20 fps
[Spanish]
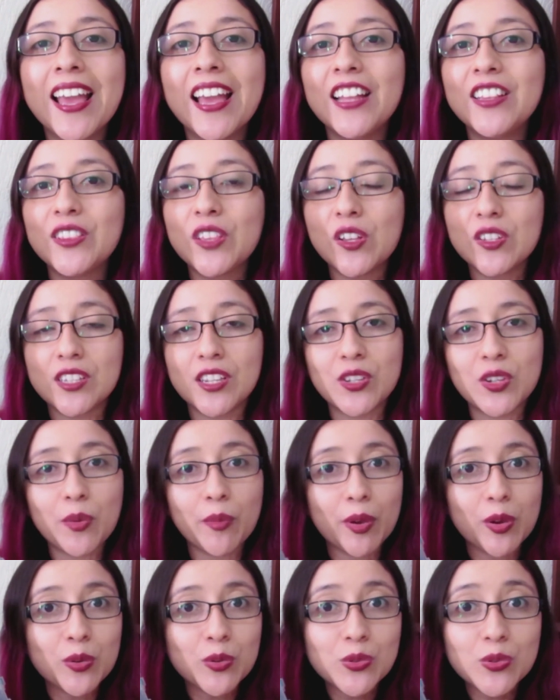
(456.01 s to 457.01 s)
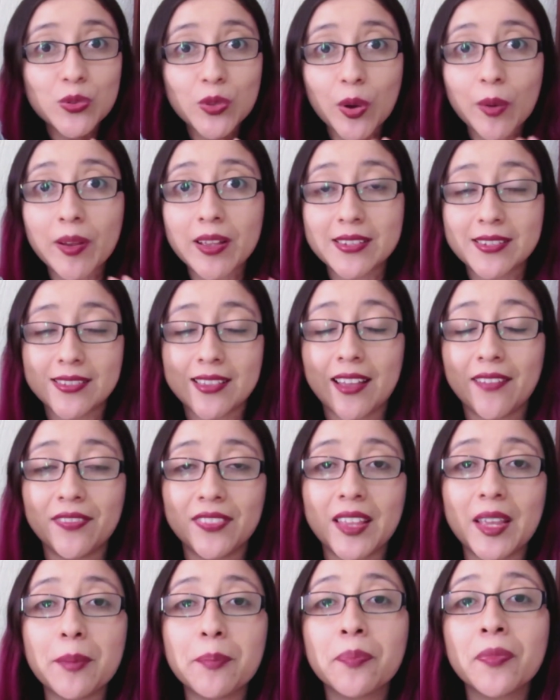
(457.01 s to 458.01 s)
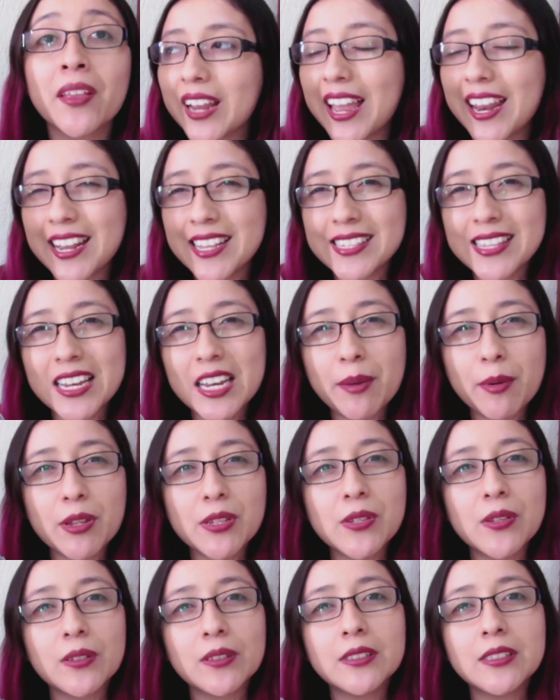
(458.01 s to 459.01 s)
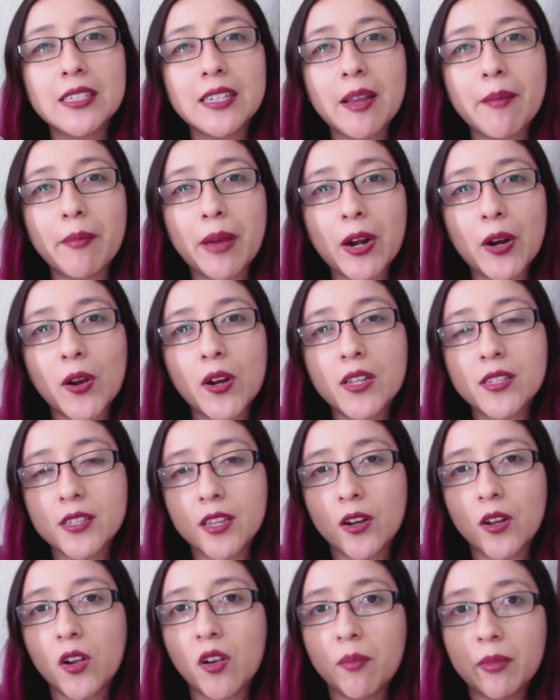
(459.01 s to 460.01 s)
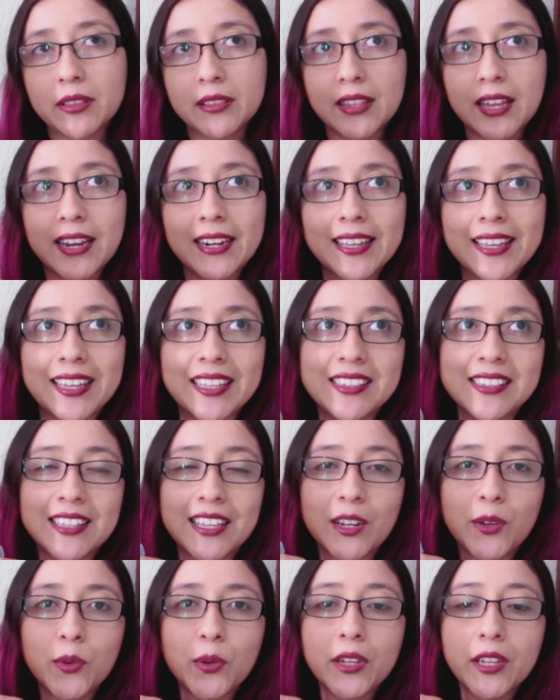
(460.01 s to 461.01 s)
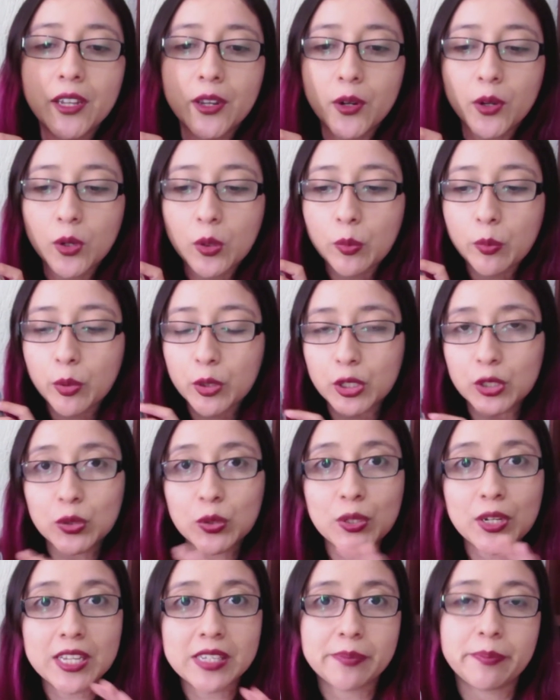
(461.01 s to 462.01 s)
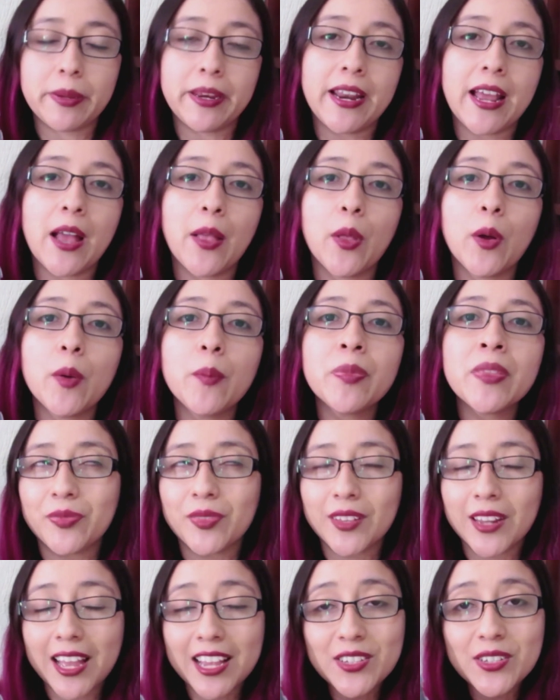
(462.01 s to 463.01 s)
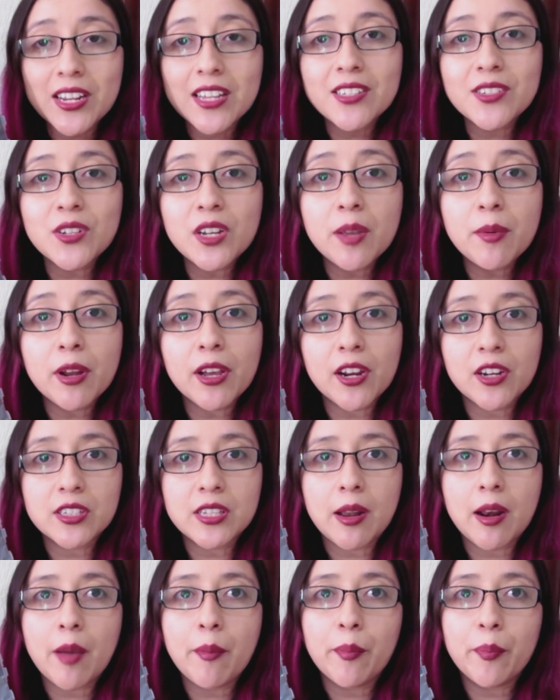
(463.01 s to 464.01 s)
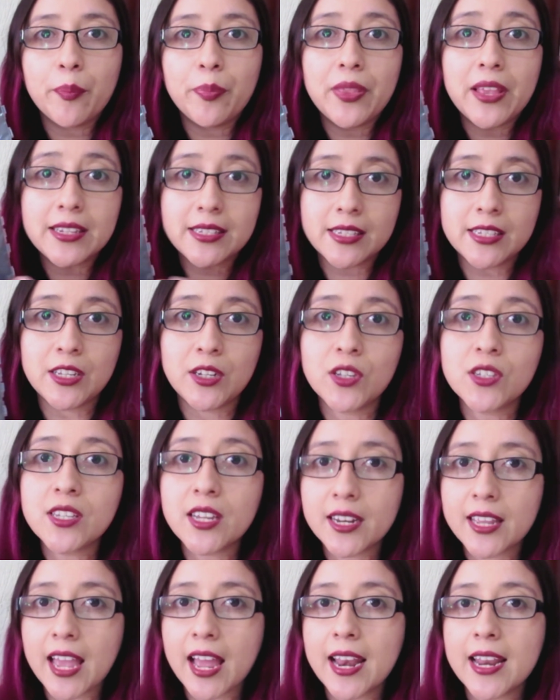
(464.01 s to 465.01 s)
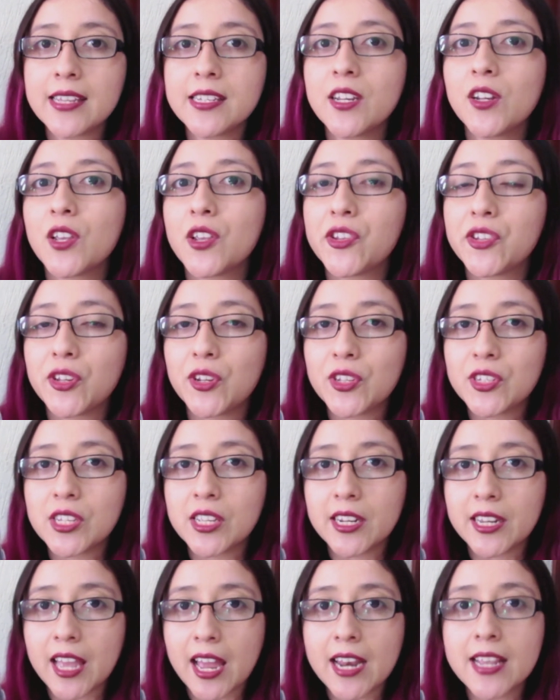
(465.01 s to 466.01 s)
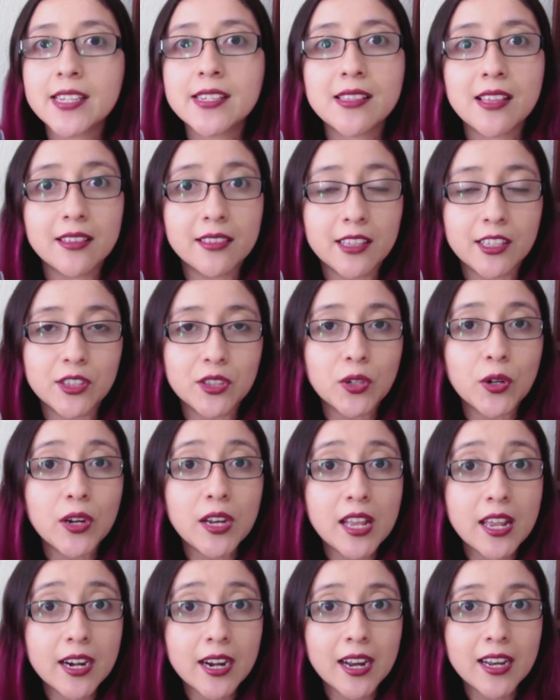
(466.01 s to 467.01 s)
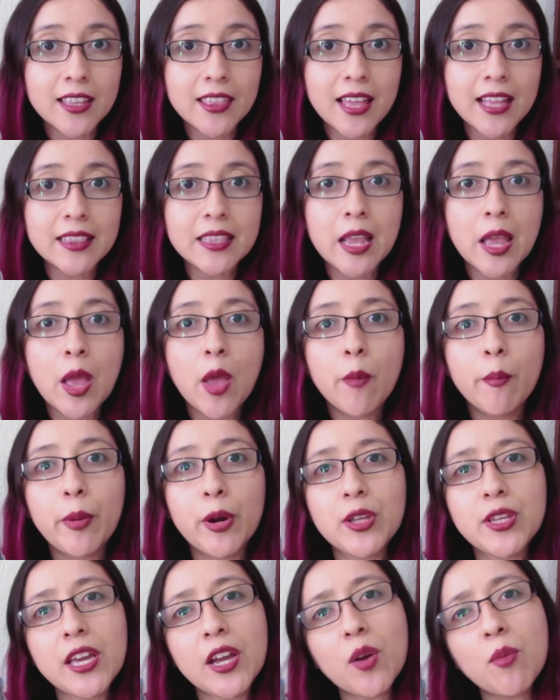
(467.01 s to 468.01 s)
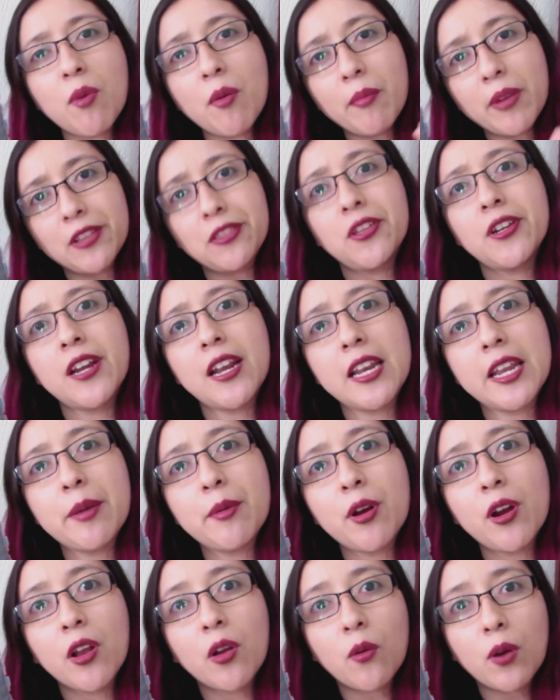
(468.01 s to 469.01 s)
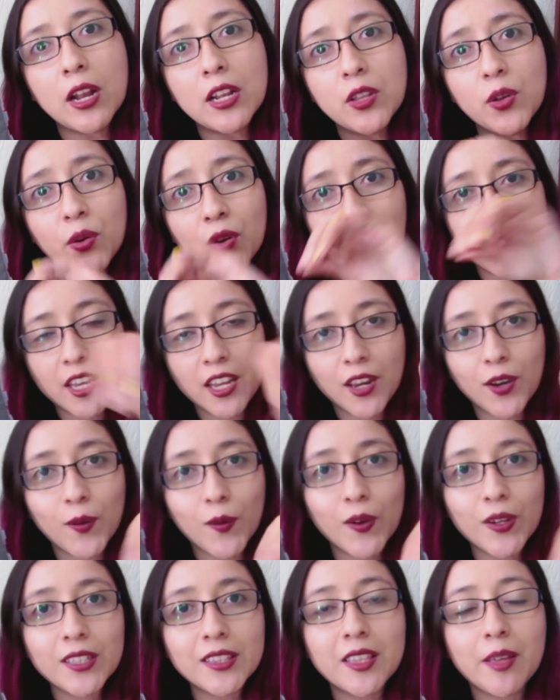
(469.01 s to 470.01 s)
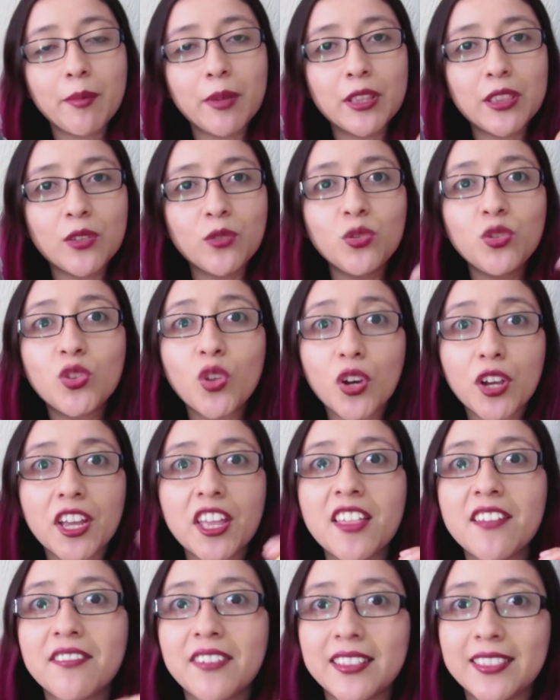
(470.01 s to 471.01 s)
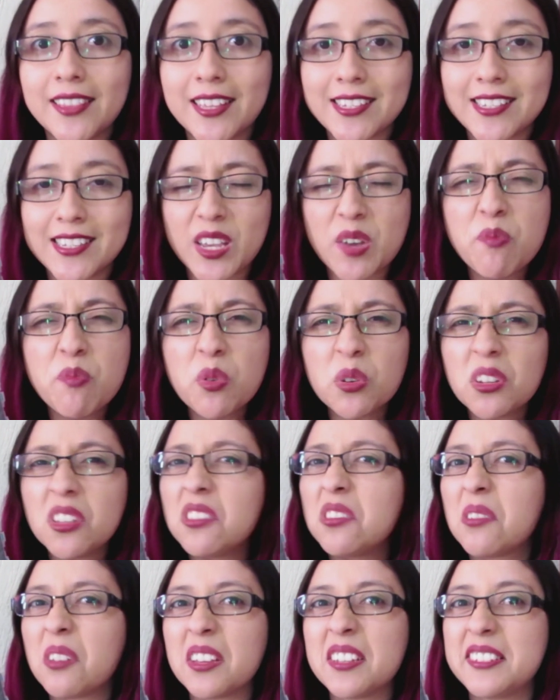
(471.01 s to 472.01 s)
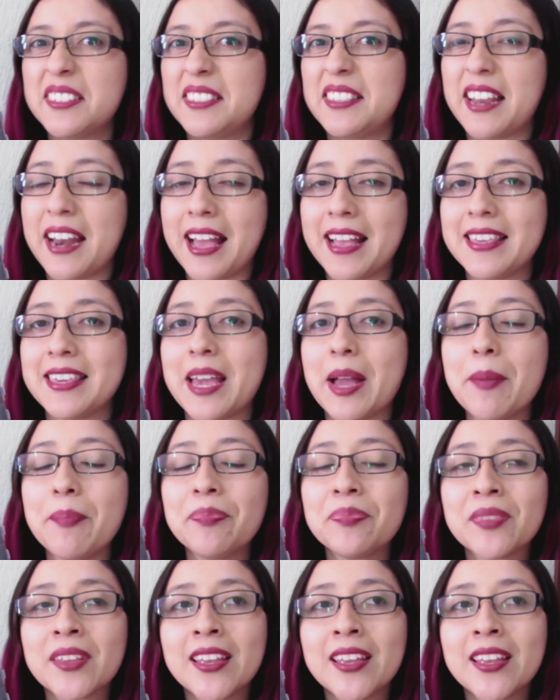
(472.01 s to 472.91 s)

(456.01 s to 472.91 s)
Entonces eso me gustó bastante. En este libro, sin embargo, les quiero comentar que tiene un giro un poquito inesperado. es, un libro que nos habla de asesinos seriales y los asesinos seriales están dentro de la realidad, pero llega un momento en el libro en el cual da un giro y te mete un toque de fantasía un poquito extraña.